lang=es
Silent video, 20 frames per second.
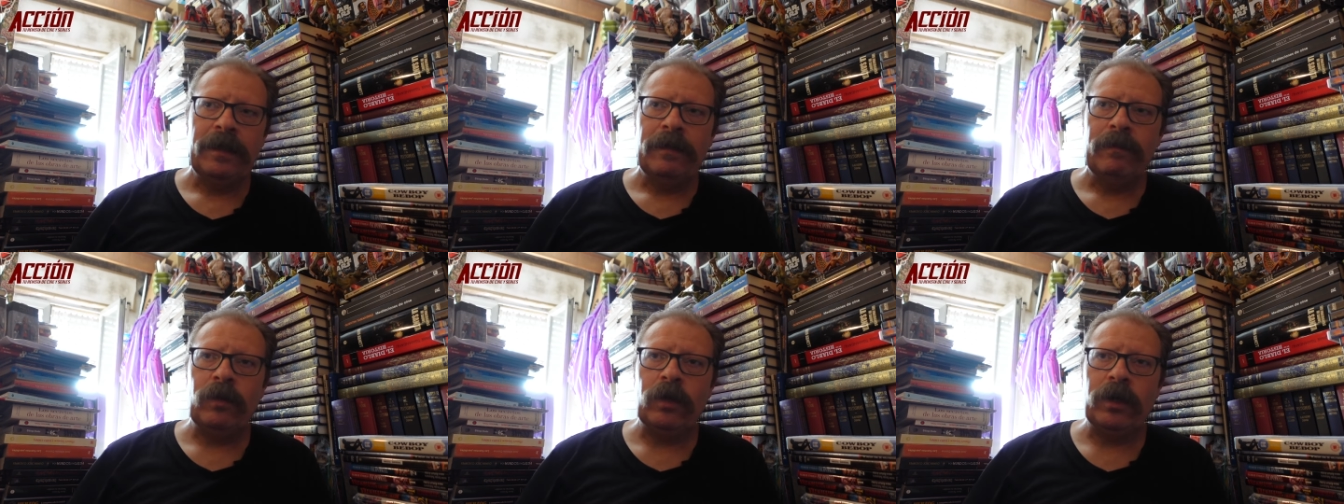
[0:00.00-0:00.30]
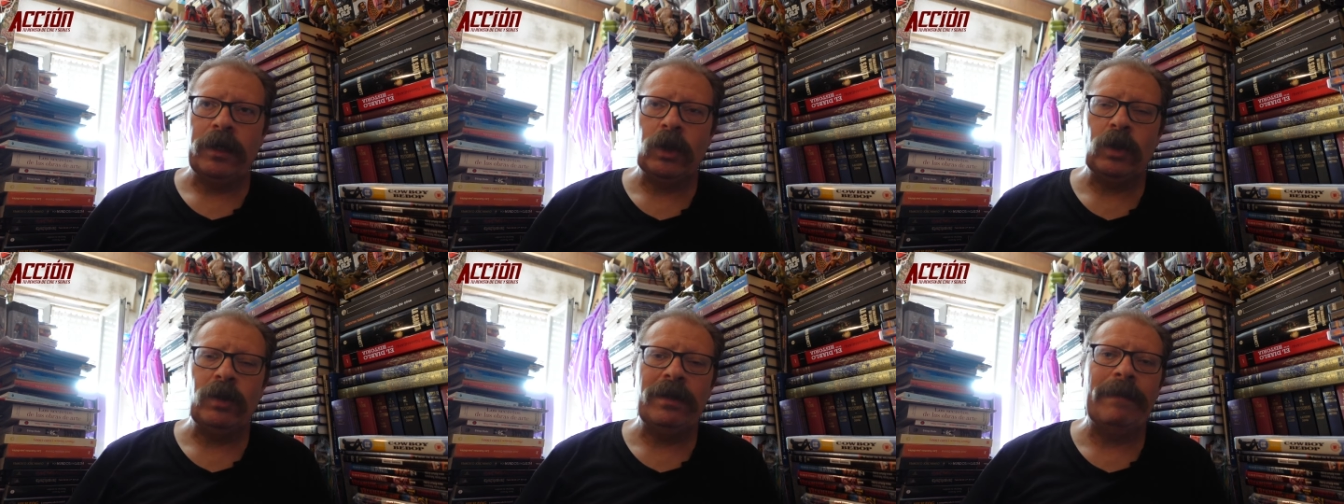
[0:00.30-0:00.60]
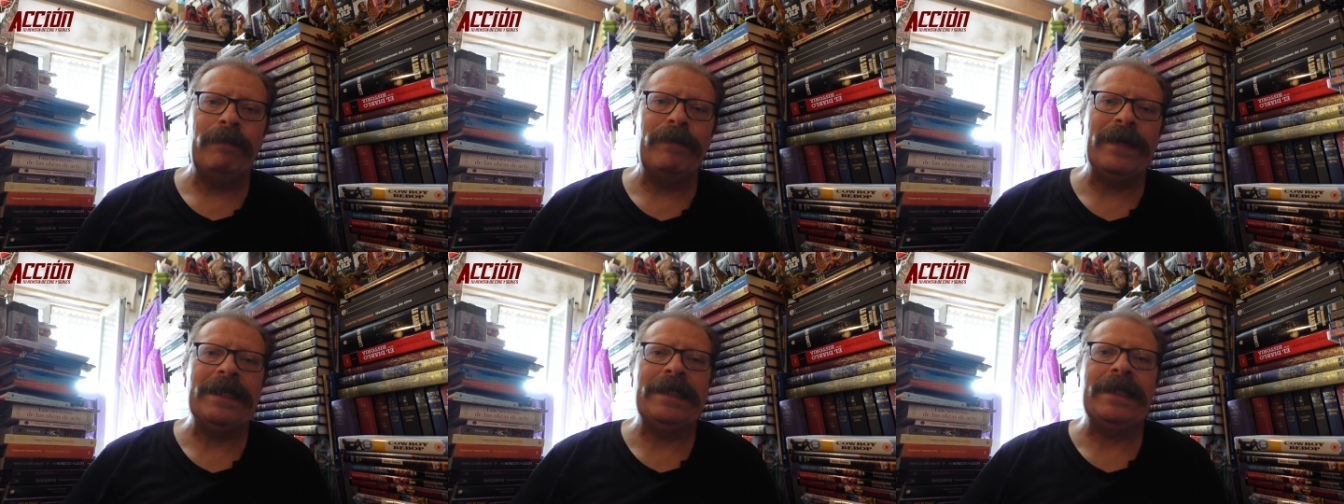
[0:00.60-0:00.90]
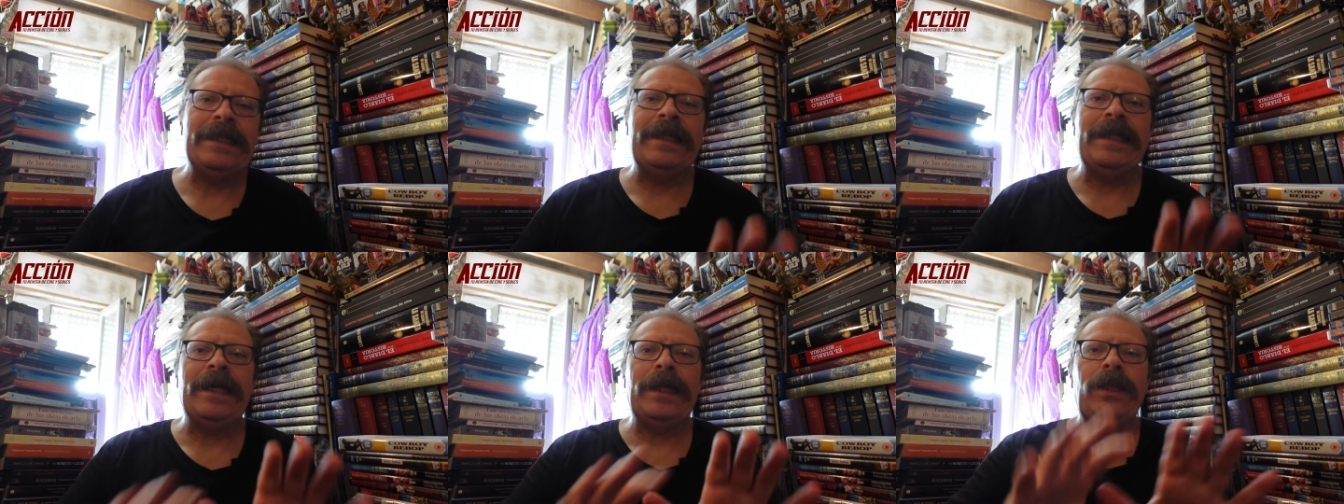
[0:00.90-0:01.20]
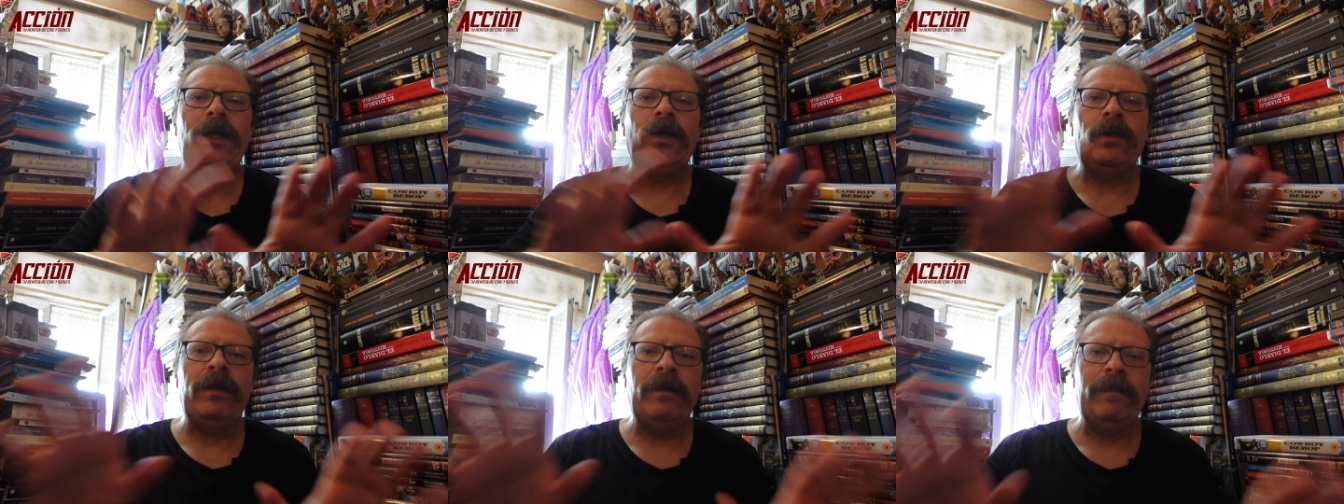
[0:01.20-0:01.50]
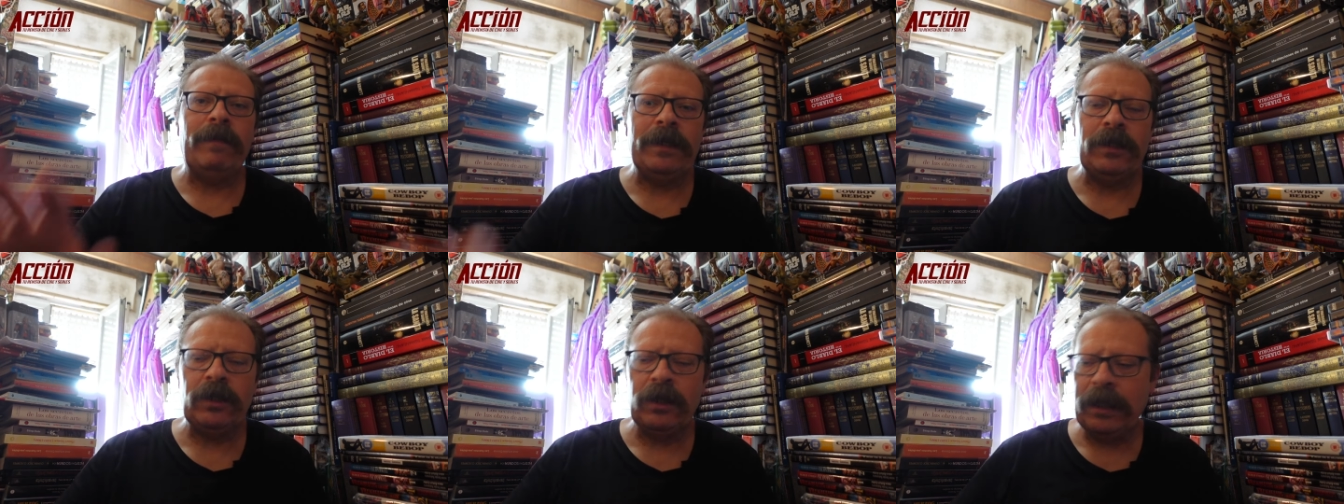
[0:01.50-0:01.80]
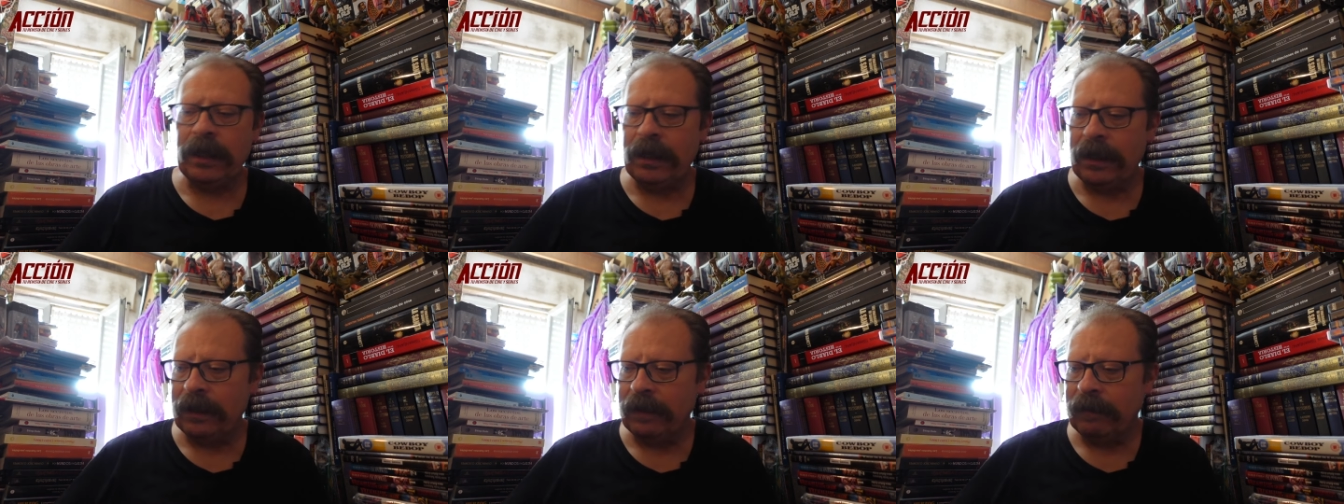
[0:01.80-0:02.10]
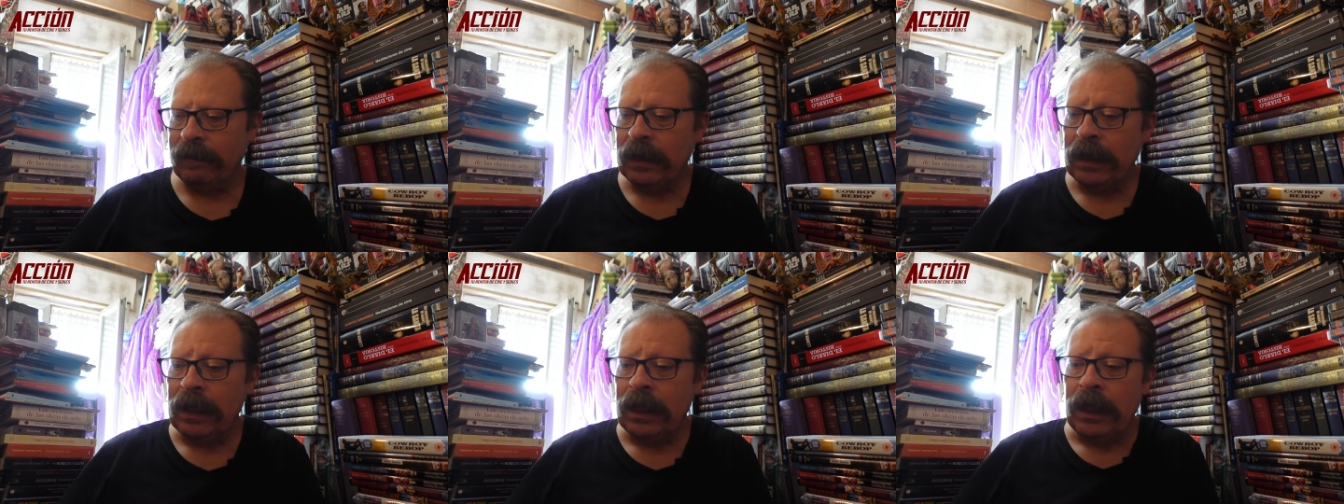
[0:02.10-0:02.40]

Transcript: porque es una presentación de personajes.